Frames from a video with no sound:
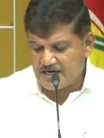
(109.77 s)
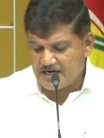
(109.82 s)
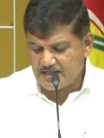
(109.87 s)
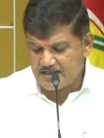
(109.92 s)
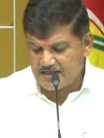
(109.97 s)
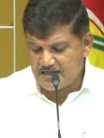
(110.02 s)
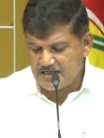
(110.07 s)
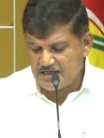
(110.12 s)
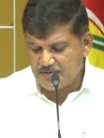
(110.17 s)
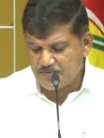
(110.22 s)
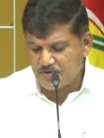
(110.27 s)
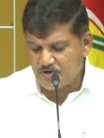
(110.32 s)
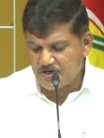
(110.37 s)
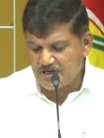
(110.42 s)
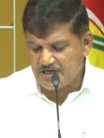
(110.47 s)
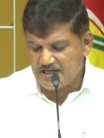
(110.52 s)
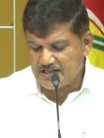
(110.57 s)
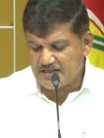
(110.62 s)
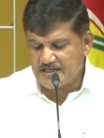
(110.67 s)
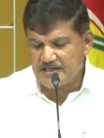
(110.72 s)
ఎక్కడదని చెప్పి
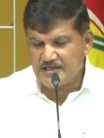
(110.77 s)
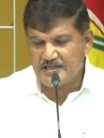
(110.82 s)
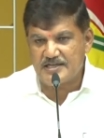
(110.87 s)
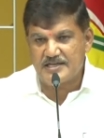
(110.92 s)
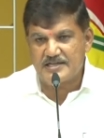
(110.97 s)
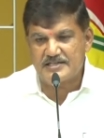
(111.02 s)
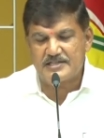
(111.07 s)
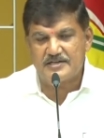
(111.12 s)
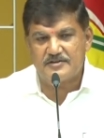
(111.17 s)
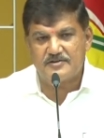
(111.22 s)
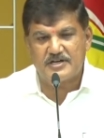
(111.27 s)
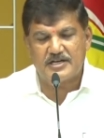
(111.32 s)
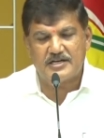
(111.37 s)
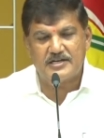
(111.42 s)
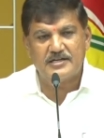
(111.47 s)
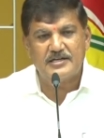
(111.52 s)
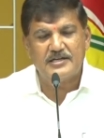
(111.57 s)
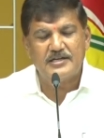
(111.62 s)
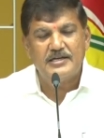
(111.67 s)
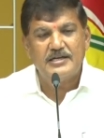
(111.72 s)
కూడా నేను తెలియజేస్తా
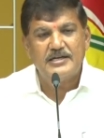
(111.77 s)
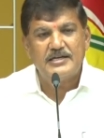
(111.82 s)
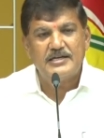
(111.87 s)
ఉన్నా